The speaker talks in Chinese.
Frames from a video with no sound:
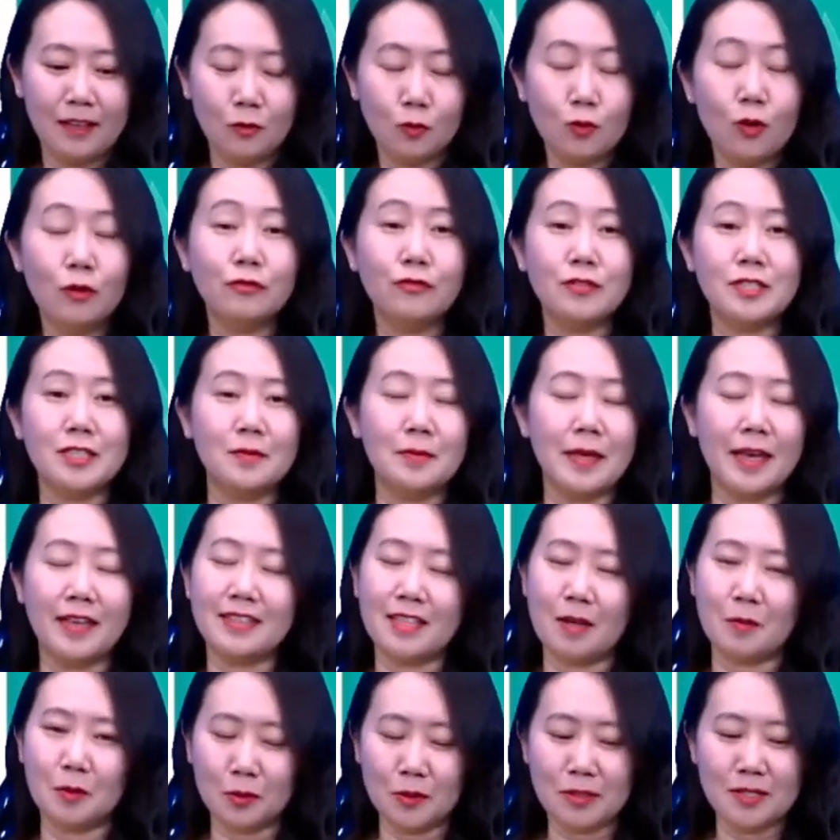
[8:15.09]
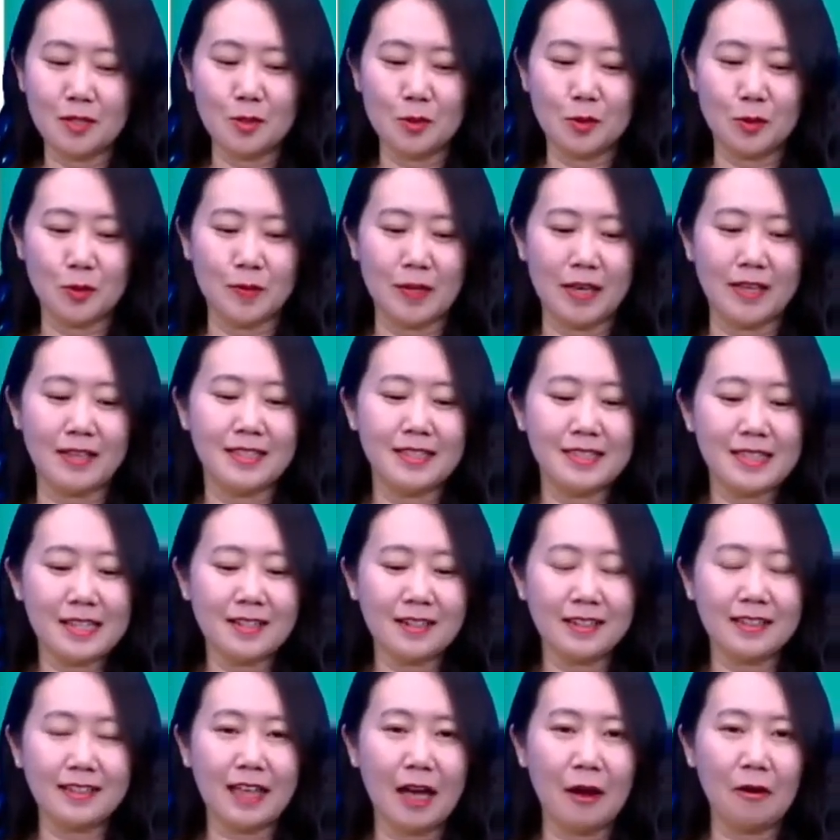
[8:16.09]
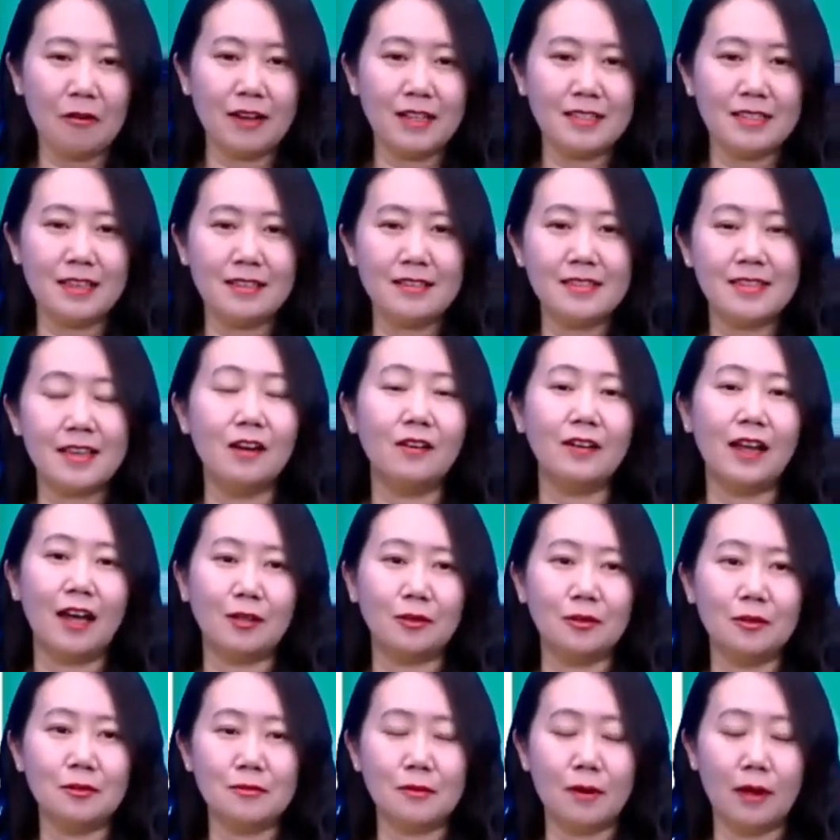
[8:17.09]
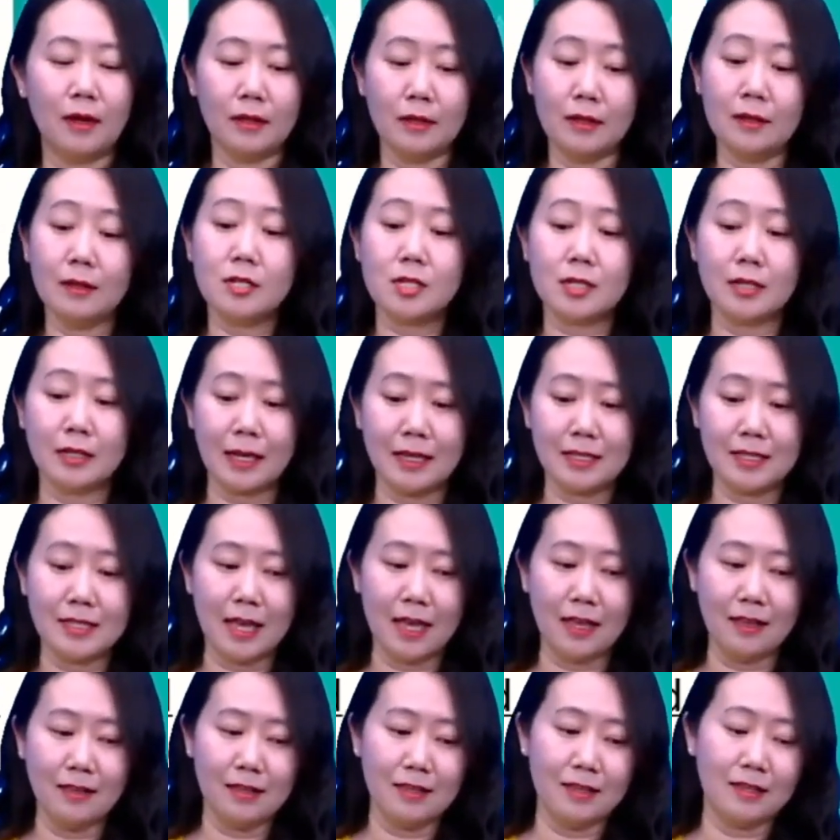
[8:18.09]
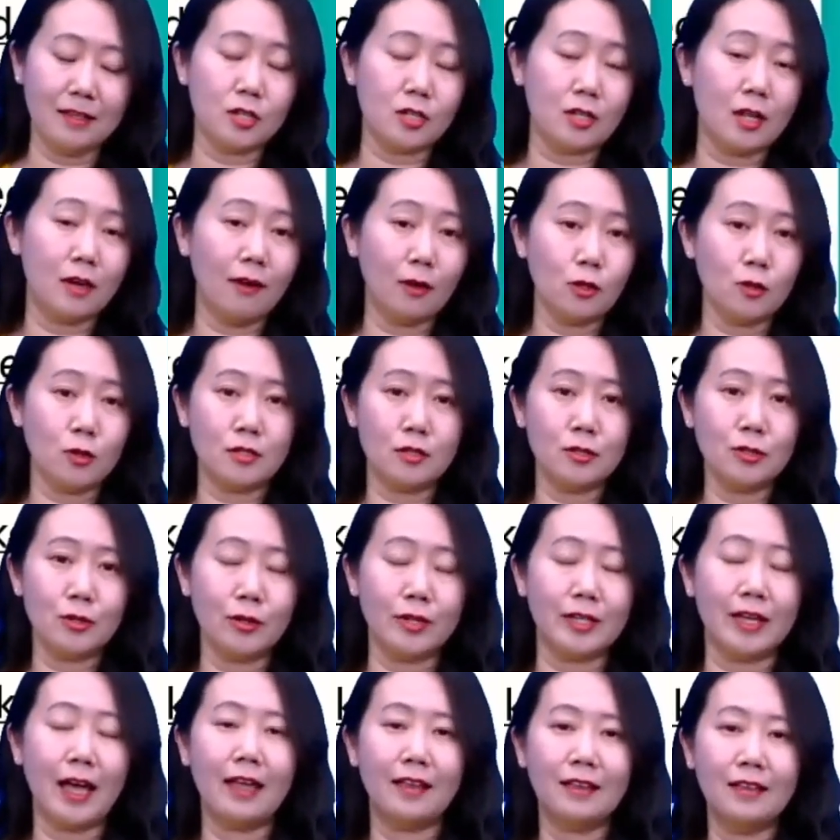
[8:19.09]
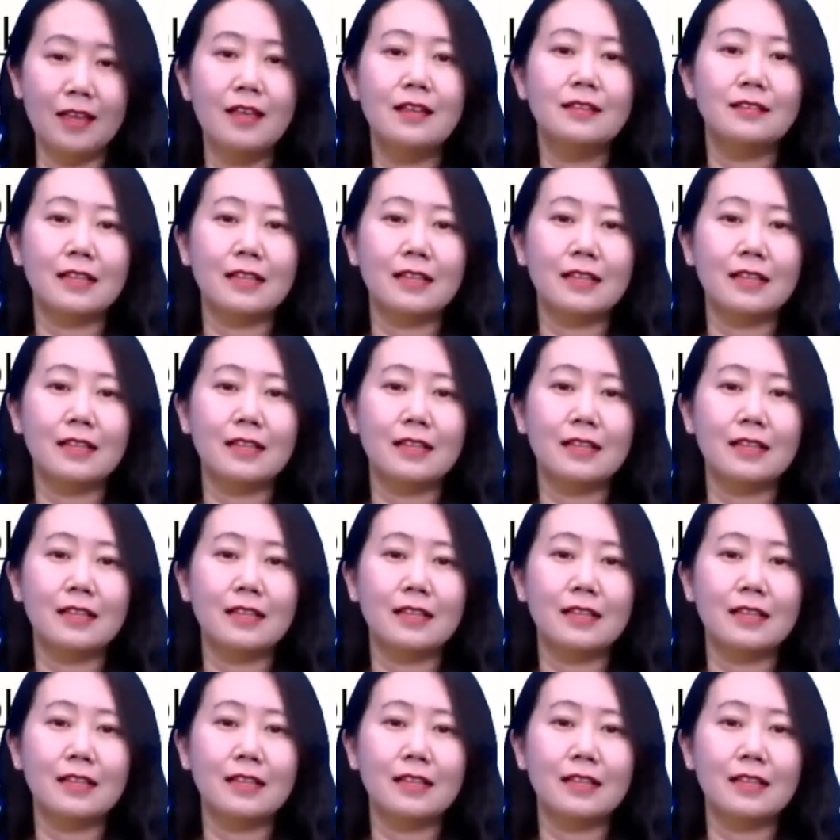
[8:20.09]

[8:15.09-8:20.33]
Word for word: 多复习一遍，咱们就多记住一遍。在这里，大家会发现前后两个动作，一个是给钱，一个是他往水晶球里看。